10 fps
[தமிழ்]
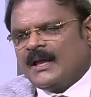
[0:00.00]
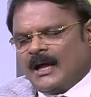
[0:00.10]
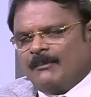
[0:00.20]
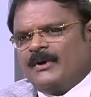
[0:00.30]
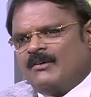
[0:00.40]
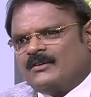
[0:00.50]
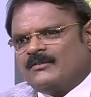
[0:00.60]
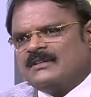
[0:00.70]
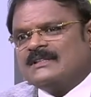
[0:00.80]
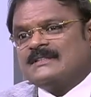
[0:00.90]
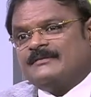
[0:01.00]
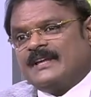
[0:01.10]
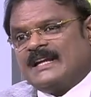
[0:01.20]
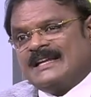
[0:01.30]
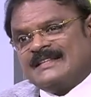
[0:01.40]
அப்போ அவங்களுக்கு வந்து
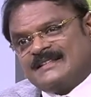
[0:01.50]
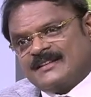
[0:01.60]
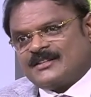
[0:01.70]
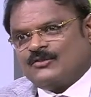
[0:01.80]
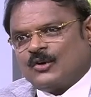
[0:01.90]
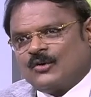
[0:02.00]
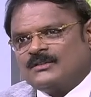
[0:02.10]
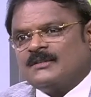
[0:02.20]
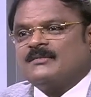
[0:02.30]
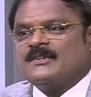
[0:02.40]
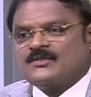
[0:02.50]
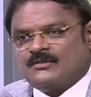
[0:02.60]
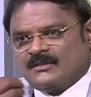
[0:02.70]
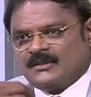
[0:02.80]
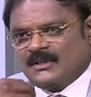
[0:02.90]
சிவியராக நெஞ்செரிச்சல் வரும் சம்டைம்ஸ்
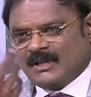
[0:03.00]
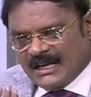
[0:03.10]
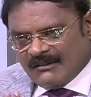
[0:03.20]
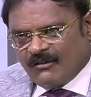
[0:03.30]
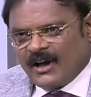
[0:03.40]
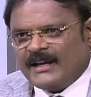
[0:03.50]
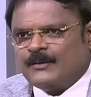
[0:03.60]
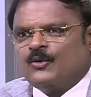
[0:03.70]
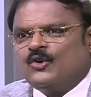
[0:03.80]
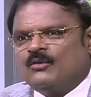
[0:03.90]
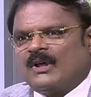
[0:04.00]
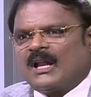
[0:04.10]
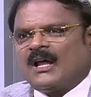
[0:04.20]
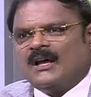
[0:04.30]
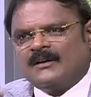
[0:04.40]
வந்து வாயில் புண்ணு
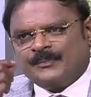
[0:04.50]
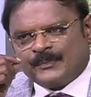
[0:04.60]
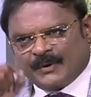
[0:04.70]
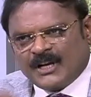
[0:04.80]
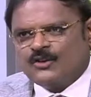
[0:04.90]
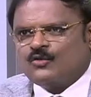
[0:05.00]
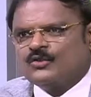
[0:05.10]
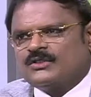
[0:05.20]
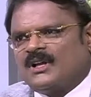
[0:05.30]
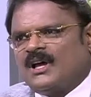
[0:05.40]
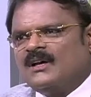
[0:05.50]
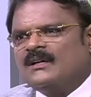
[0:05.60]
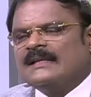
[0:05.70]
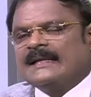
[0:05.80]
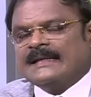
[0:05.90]
வரலாம் பல்லு கூசலாம்
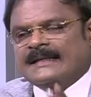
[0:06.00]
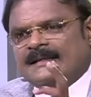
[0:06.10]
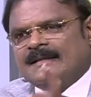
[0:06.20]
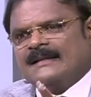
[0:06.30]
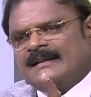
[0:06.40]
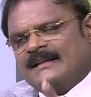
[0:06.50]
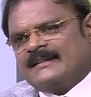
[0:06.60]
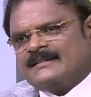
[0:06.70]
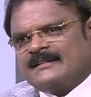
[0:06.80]
இதுக்கு என்ன ரீசன்